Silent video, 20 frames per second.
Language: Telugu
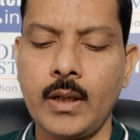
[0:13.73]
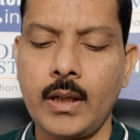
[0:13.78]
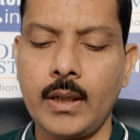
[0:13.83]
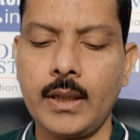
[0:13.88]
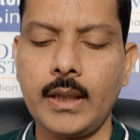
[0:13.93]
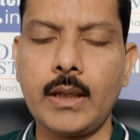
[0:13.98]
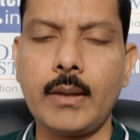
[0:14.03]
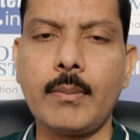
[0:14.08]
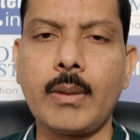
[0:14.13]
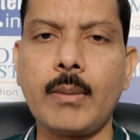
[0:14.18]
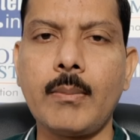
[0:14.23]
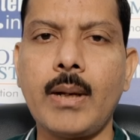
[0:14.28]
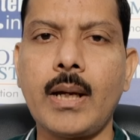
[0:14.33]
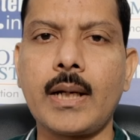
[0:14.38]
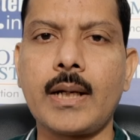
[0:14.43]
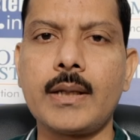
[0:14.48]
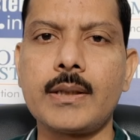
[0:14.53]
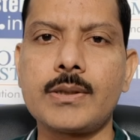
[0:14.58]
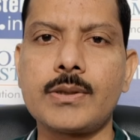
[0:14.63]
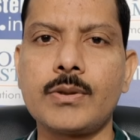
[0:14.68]
నిన్న మన
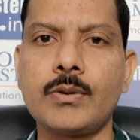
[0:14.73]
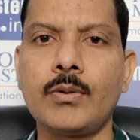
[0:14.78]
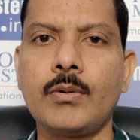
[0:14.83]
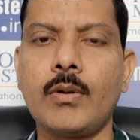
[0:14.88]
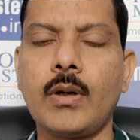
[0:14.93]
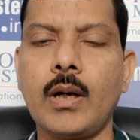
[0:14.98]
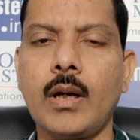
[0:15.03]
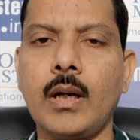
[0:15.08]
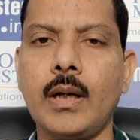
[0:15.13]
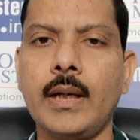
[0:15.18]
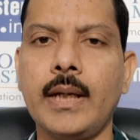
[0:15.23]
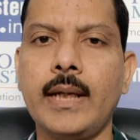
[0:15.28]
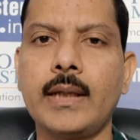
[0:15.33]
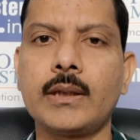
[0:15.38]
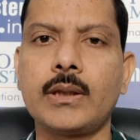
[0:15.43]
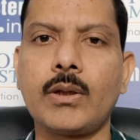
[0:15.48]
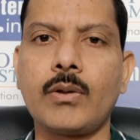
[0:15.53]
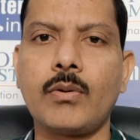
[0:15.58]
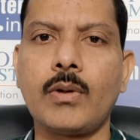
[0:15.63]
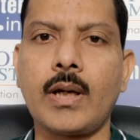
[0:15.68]
మార్కెట్స్ డే
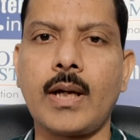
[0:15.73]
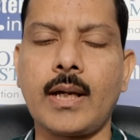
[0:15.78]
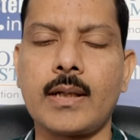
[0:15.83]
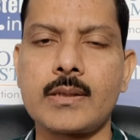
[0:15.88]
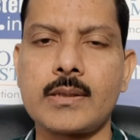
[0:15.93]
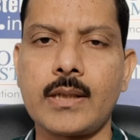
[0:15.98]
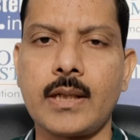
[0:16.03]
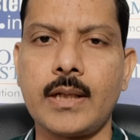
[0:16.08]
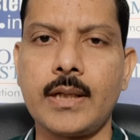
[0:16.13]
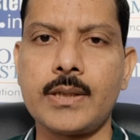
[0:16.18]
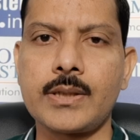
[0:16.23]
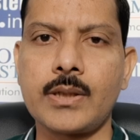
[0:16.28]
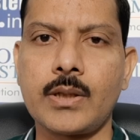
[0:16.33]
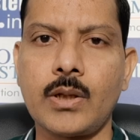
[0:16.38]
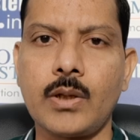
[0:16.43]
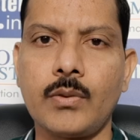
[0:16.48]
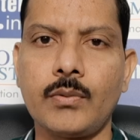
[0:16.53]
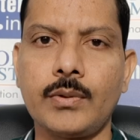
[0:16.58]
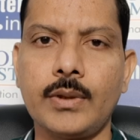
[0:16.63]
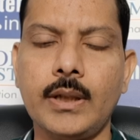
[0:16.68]
అంతా కూడా
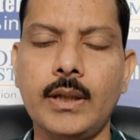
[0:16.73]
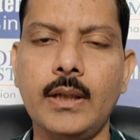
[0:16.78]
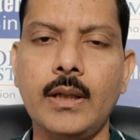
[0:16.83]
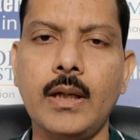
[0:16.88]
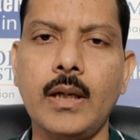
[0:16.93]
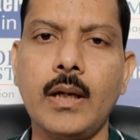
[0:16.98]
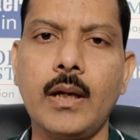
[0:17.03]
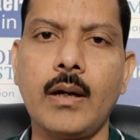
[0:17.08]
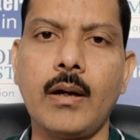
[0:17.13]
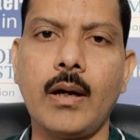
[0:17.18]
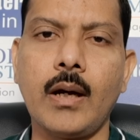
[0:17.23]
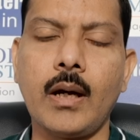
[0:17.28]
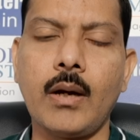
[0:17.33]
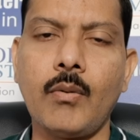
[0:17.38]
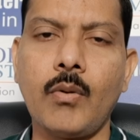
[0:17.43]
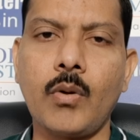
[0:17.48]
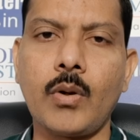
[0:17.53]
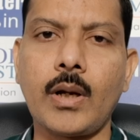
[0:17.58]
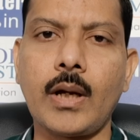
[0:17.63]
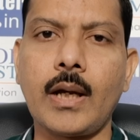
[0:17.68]
కన్సాలిడేషన్లో ఉంది
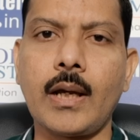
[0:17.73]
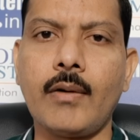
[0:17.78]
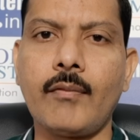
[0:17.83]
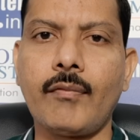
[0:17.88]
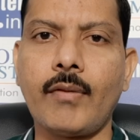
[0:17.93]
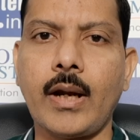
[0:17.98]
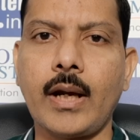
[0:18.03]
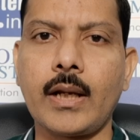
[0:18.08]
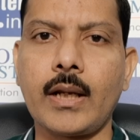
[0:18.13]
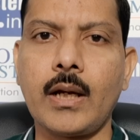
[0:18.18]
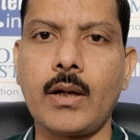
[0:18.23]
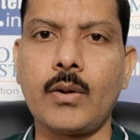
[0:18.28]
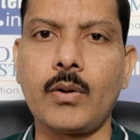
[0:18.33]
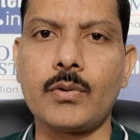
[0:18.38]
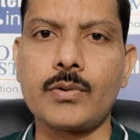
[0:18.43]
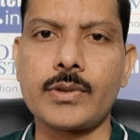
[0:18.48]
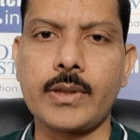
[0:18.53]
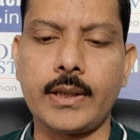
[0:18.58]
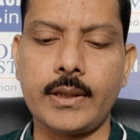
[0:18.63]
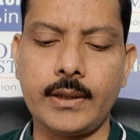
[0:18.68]
ఓవరాల్గా ఫ్లాట్గా
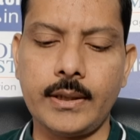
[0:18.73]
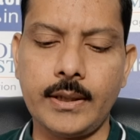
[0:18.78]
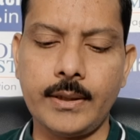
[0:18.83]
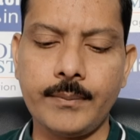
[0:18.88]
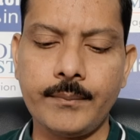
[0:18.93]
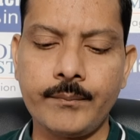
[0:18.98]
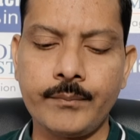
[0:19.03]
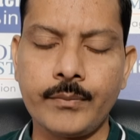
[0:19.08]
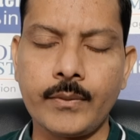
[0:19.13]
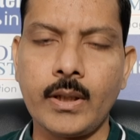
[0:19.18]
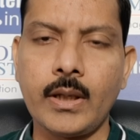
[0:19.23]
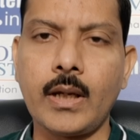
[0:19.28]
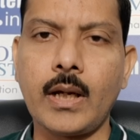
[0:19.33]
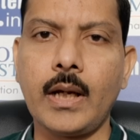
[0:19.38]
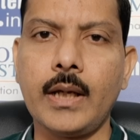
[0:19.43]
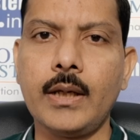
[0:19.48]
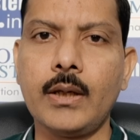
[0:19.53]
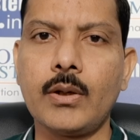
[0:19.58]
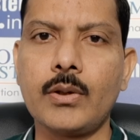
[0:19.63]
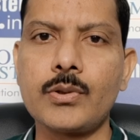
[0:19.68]
క్లోజ్ అయింది ఇక
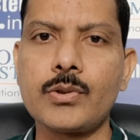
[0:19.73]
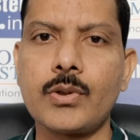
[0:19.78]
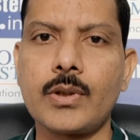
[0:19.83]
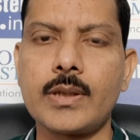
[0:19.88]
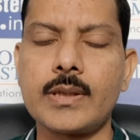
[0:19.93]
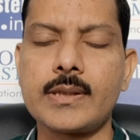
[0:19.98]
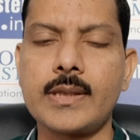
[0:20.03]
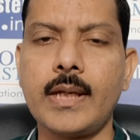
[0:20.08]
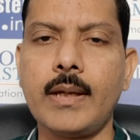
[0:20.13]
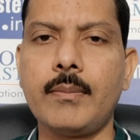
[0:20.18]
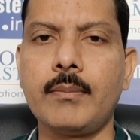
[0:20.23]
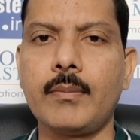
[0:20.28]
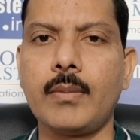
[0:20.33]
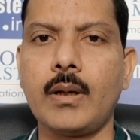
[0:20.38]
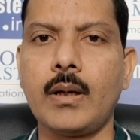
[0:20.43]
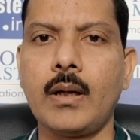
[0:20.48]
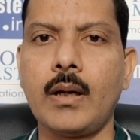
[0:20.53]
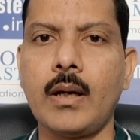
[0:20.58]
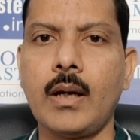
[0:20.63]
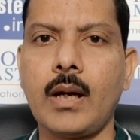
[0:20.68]
ఈరోజు కూడా సేమ్
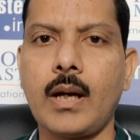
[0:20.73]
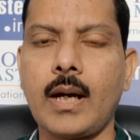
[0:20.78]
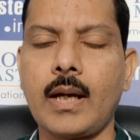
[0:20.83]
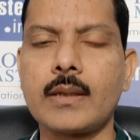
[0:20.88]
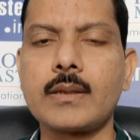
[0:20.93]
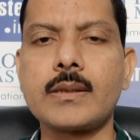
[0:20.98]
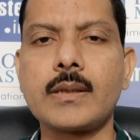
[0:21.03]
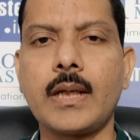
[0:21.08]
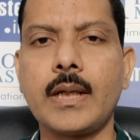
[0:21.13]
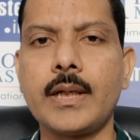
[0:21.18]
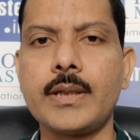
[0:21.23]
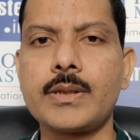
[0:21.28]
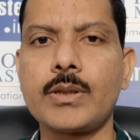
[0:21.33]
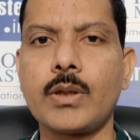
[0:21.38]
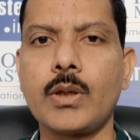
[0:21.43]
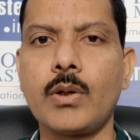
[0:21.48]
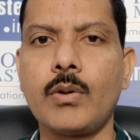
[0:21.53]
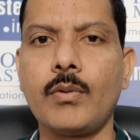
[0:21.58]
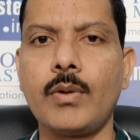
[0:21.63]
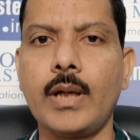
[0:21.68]

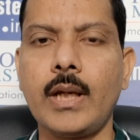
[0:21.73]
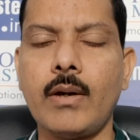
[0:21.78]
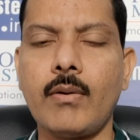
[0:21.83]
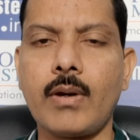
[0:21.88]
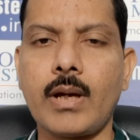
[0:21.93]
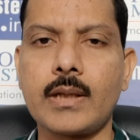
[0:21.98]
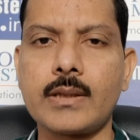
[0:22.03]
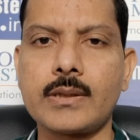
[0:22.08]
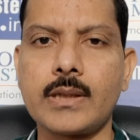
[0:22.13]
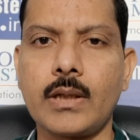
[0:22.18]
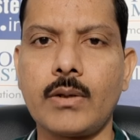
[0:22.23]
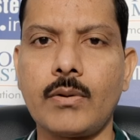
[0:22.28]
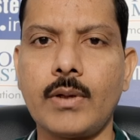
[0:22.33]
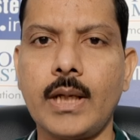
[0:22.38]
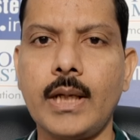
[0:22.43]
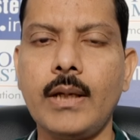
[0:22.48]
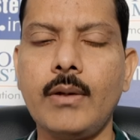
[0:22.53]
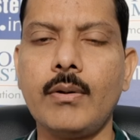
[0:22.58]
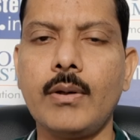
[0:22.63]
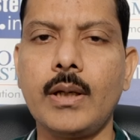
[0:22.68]
కన్సాలిడేషన్లో ఉండే అవకాశాలు
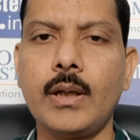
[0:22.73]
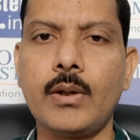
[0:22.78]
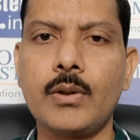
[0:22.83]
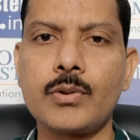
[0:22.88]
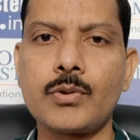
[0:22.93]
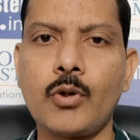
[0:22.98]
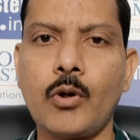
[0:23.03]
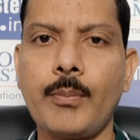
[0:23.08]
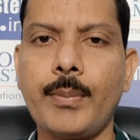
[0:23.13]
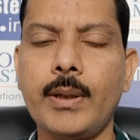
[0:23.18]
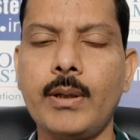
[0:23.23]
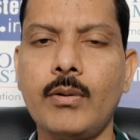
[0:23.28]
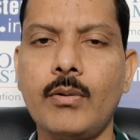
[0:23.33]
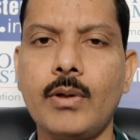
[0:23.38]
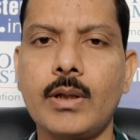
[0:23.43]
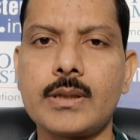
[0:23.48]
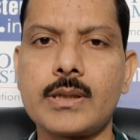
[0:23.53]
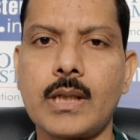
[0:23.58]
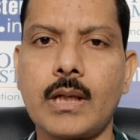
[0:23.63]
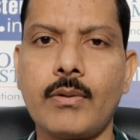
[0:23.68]
ఉన్నాయి ఈరోజు ఓపెనింగ్
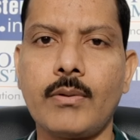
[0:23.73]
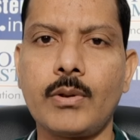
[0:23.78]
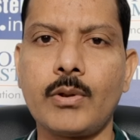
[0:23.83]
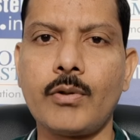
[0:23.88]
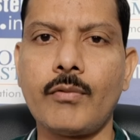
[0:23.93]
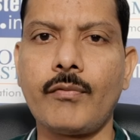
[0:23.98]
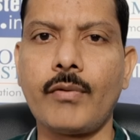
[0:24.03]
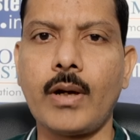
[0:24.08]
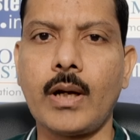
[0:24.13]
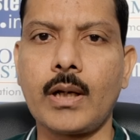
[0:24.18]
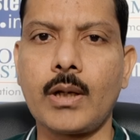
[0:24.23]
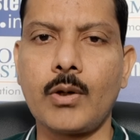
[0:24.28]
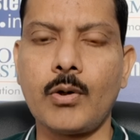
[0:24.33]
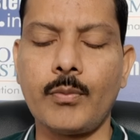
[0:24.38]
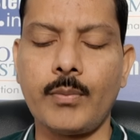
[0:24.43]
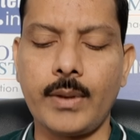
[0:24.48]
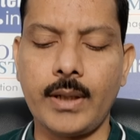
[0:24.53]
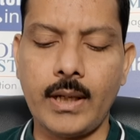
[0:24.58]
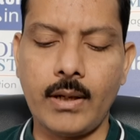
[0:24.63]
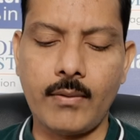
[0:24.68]
కూడా చాలా వరకు ఫ్లాట్గా
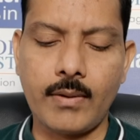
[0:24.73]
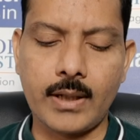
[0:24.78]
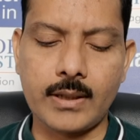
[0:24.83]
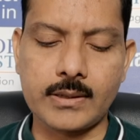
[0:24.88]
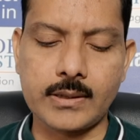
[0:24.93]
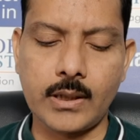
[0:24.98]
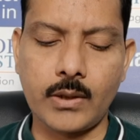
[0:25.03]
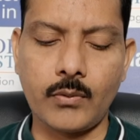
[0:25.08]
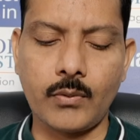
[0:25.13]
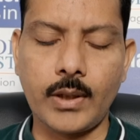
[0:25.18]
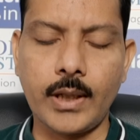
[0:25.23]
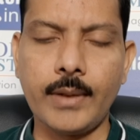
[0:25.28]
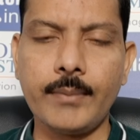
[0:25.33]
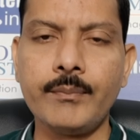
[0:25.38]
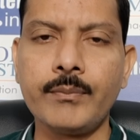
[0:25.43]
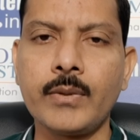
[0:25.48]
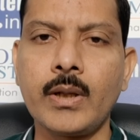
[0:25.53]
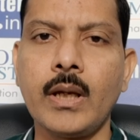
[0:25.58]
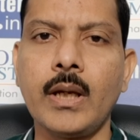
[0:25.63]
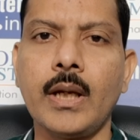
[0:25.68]
ఓపెన్ అయ్యే అవకాశాలు ఉన్నాయి
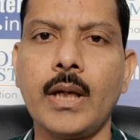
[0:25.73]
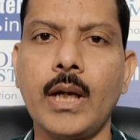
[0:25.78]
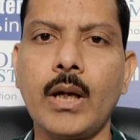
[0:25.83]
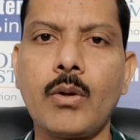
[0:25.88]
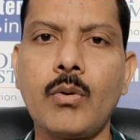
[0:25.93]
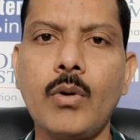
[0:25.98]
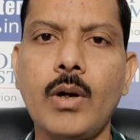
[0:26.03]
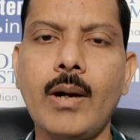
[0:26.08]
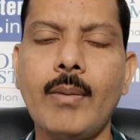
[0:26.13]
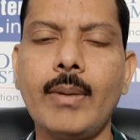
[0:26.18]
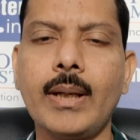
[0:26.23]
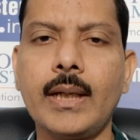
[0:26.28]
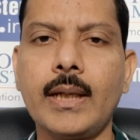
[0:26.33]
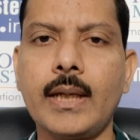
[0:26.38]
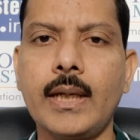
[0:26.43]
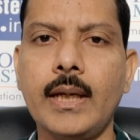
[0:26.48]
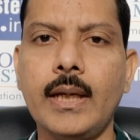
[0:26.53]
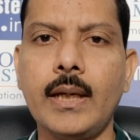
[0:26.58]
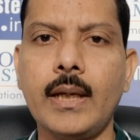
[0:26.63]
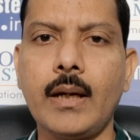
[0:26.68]
ఎక్కువగా
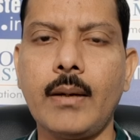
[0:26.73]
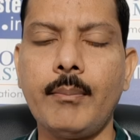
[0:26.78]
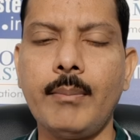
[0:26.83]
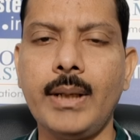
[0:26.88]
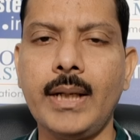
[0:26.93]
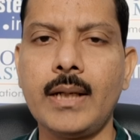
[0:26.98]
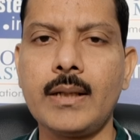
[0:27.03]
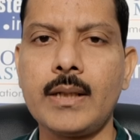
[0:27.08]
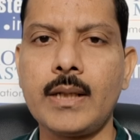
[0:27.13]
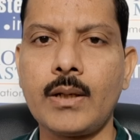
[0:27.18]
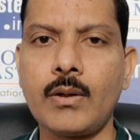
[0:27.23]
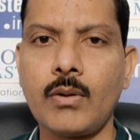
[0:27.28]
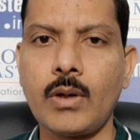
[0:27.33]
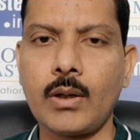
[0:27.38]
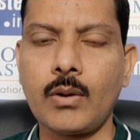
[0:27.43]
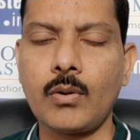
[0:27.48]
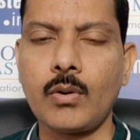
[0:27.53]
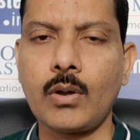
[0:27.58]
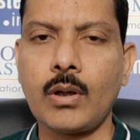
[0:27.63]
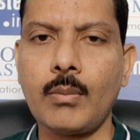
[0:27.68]
మనకి మిడెన్ నిన్న కూడా
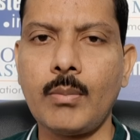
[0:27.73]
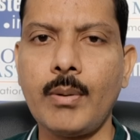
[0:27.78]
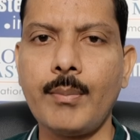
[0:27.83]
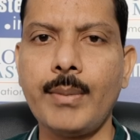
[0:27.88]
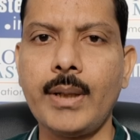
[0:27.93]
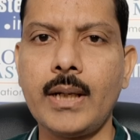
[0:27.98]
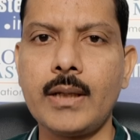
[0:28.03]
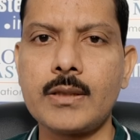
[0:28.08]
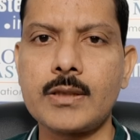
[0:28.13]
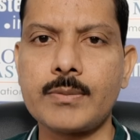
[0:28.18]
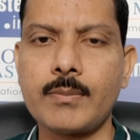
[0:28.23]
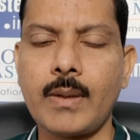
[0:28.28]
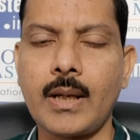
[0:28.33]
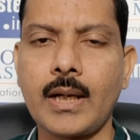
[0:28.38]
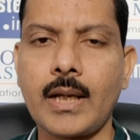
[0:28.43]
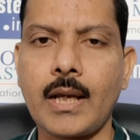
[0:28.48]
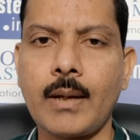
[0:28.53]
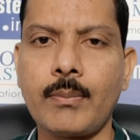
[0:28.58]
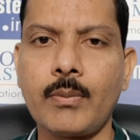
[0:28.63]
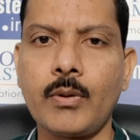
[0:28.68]
అనుకున్నాము మిడెన్
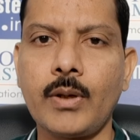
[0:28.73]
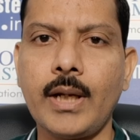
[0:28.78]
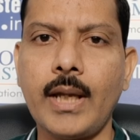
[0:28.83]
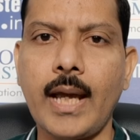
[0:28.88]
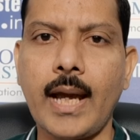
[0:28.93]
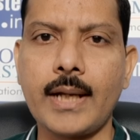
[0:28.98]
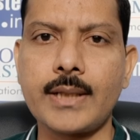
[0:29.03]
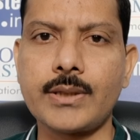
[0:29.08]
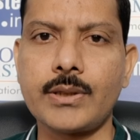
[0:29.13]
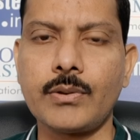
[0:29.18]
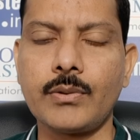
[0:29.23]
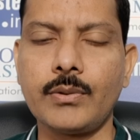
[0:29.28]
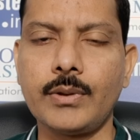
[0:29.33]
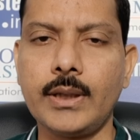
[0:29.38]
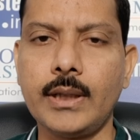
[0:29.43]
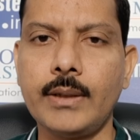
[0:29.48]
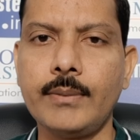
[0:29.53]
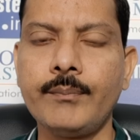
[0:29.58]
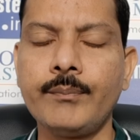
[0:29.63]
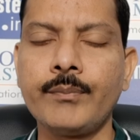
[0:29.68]
స్మాల్ క్యాప్లోనే యాక్షన్
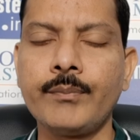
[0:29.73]
ఉంది